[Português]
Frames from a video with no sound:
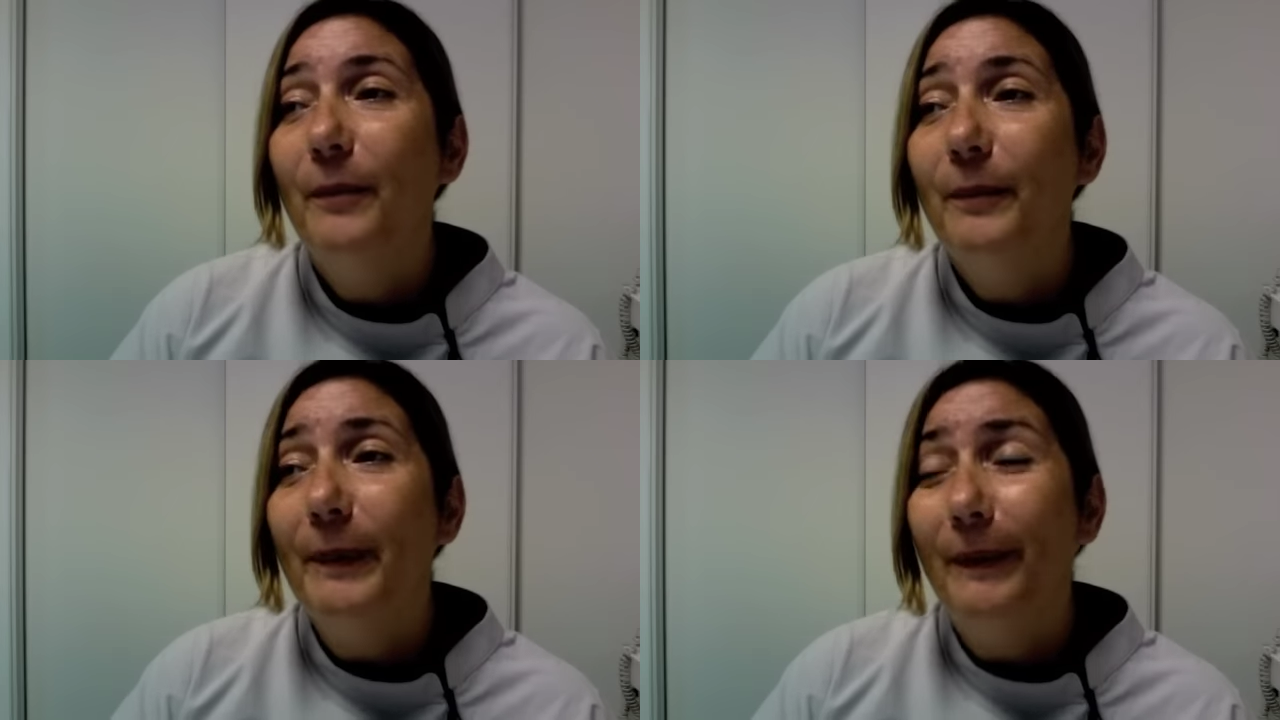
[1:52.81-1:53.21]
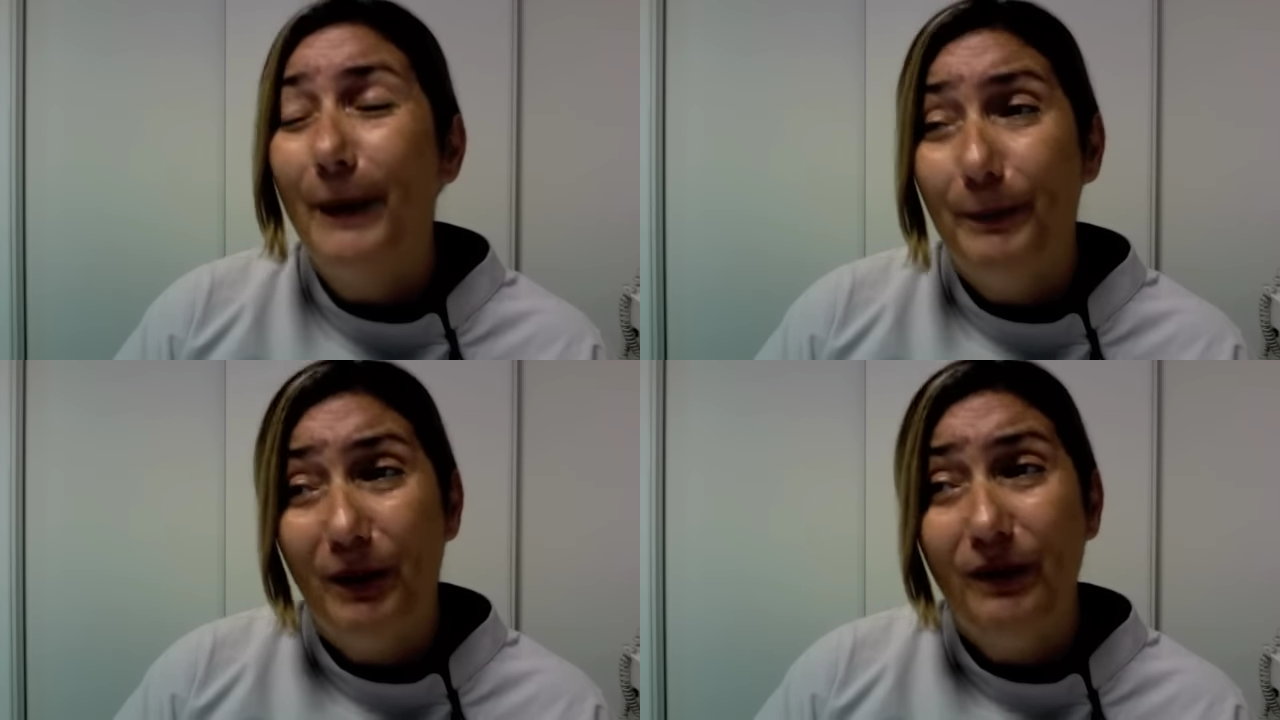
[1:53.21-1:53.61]
Tá,
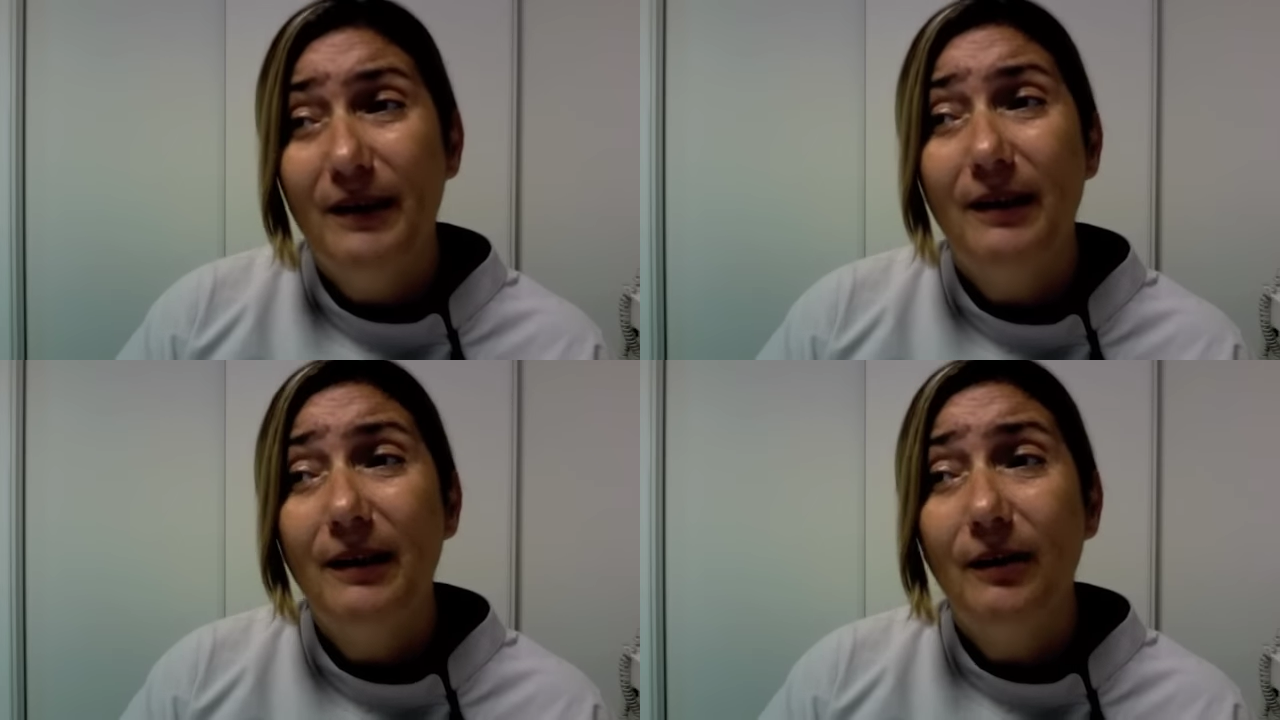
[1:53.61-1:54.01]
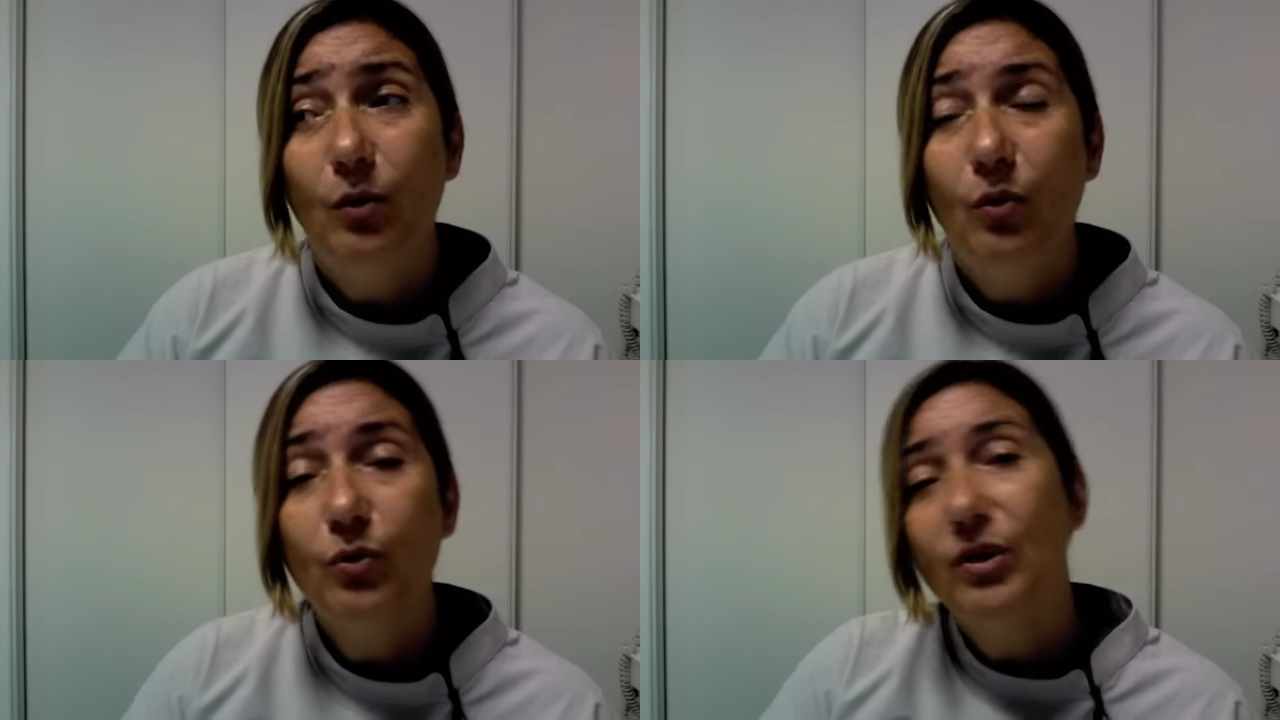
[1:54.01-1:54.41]
para ver se ele
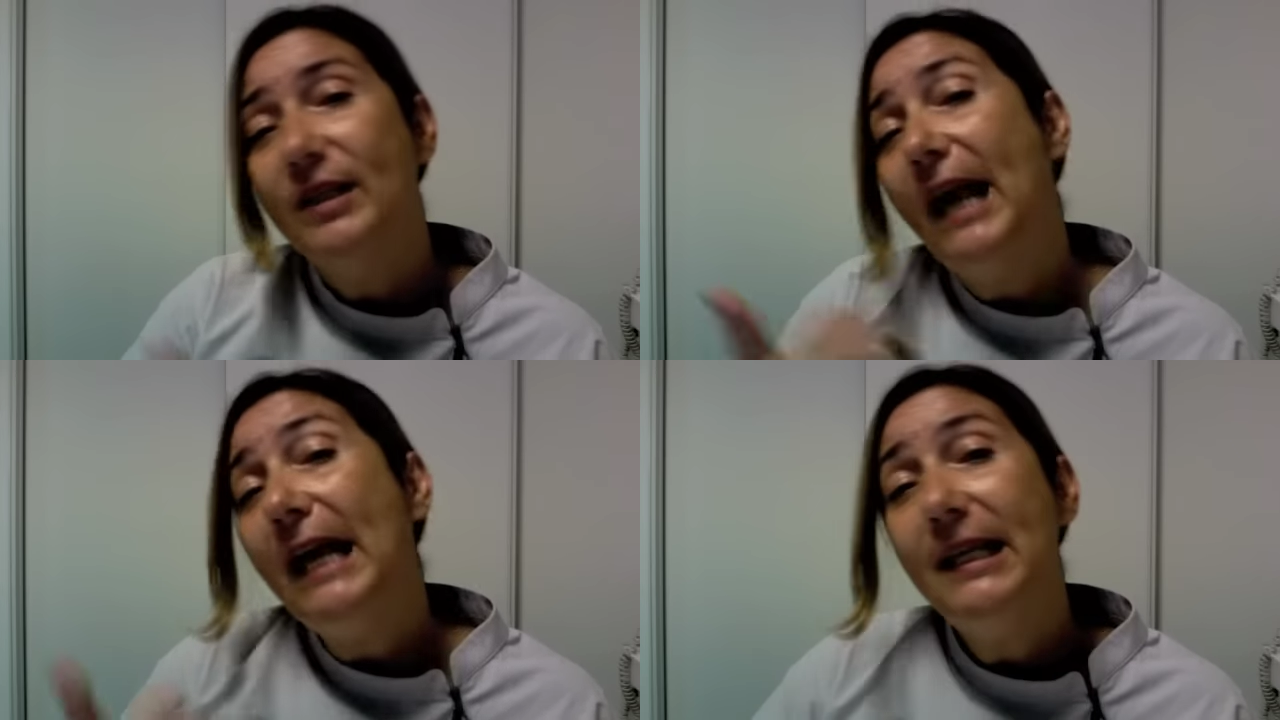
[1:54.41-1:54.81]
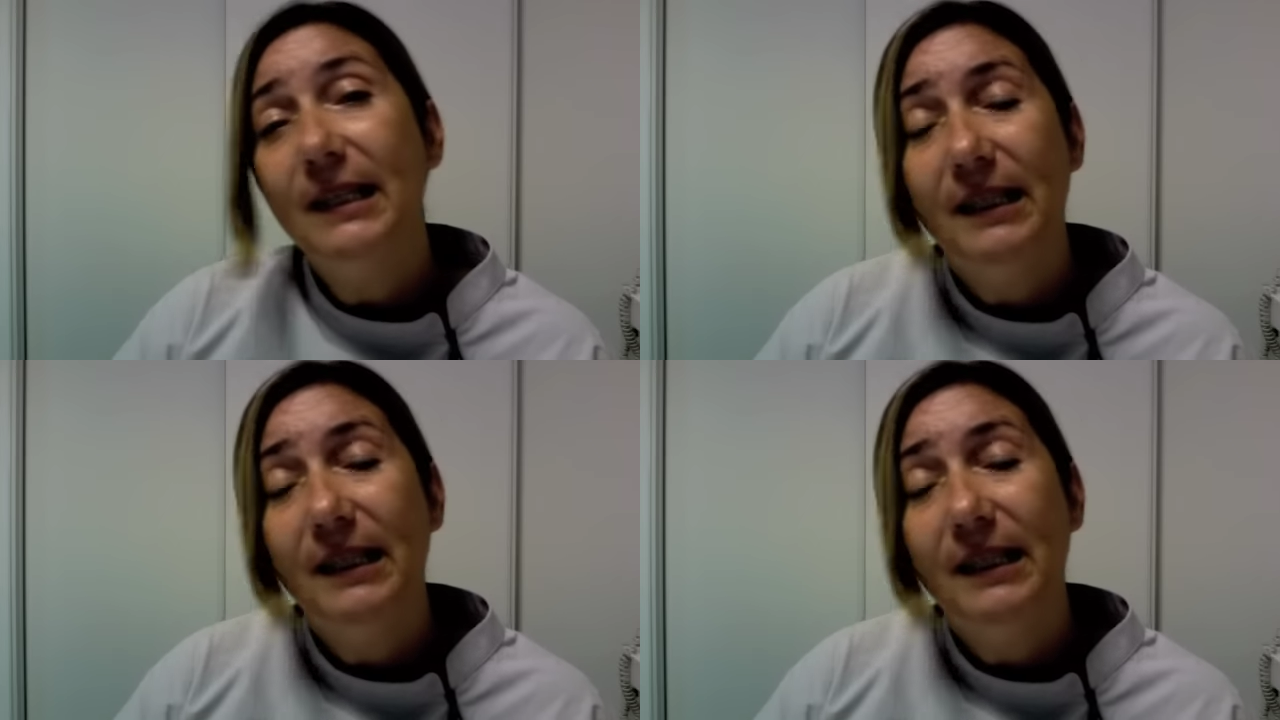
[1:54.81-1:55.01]
consegue